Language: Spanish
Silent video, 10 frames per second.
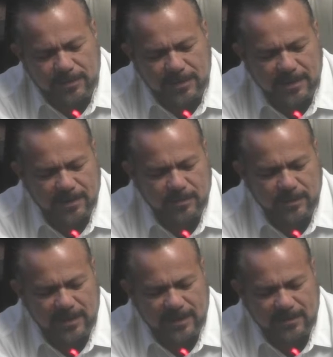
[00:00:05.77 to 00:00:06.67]
Ricardo
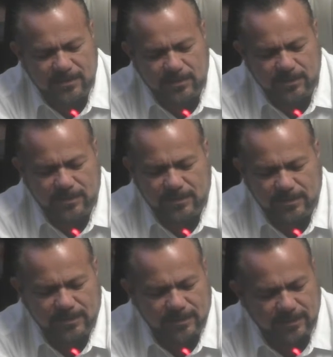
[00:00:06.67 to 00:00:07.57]
Velasco
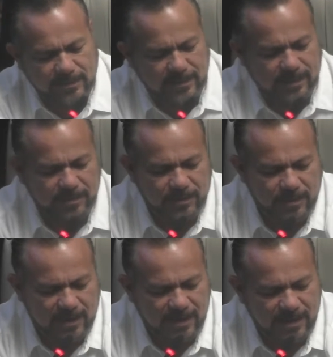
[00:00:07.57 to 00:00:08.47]

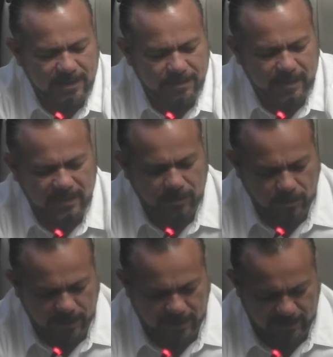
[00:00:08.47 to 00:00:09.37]
abrió la caja de
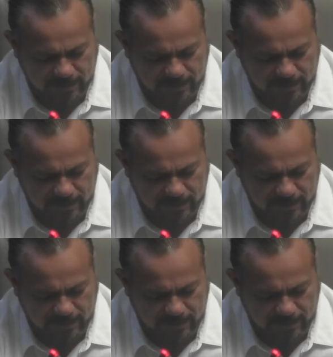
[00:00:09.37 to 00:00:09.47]
Pandora.